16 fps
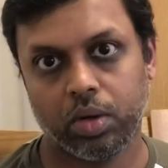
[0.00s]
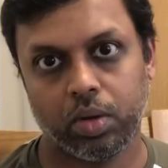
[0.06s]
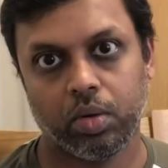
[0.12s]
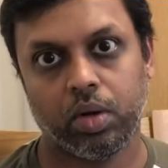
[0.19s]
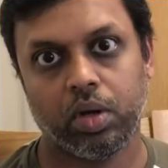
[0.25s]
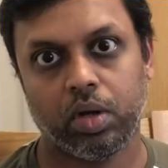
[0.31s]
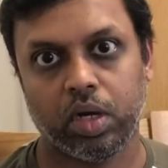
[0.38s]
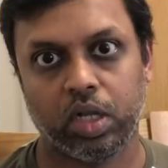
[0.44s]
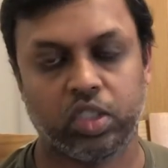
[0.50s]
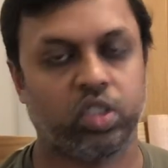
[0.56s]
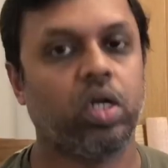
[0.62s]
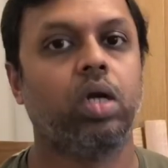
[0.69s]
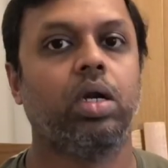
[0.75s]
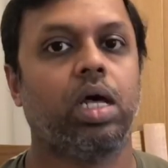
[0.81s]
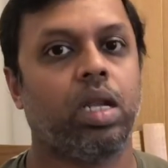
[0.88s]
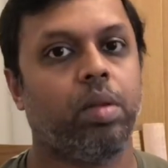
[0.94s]
ஒரு
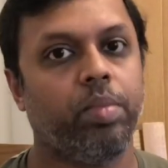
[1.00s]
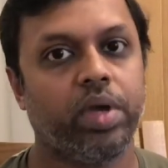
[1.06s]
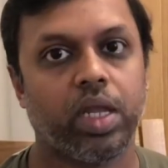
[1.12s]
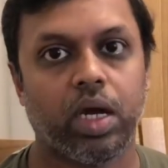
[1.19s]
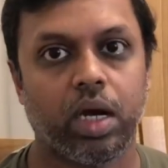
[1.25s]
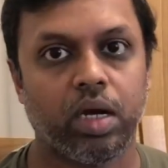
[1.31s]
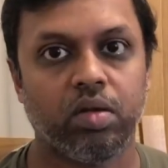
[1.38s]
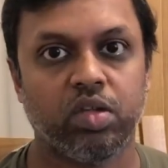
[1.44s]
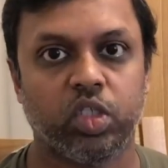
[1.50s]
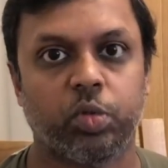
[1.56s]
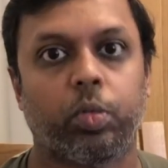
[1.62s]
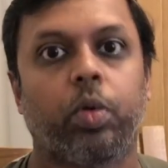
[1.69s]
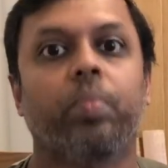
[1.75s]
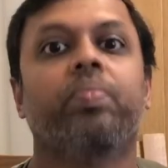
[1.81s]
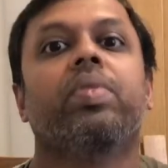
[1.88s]
ரெஸ்டாரண்ட் ஆரம்பிக்கிறாங்கன்னு வச்சுப்போம்